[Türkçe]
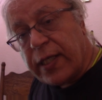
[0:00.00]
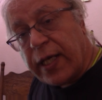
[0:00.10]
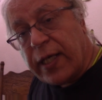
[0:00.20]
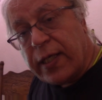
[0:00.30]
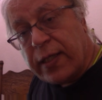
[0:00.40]

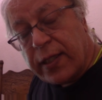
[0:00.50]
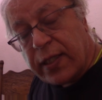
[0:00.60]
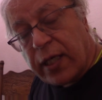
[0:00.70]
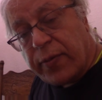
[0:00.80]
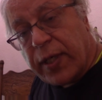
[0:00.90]
ey
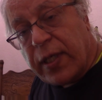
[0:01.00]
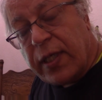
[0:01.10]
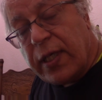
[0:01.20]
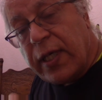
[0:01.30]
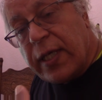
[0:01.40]
kitap
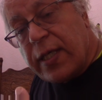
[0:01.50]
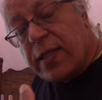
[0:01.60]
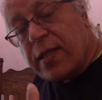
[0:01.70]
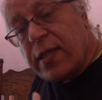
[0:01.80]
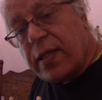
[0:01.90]
ehli
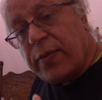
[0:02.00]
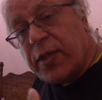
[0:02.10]
sizinle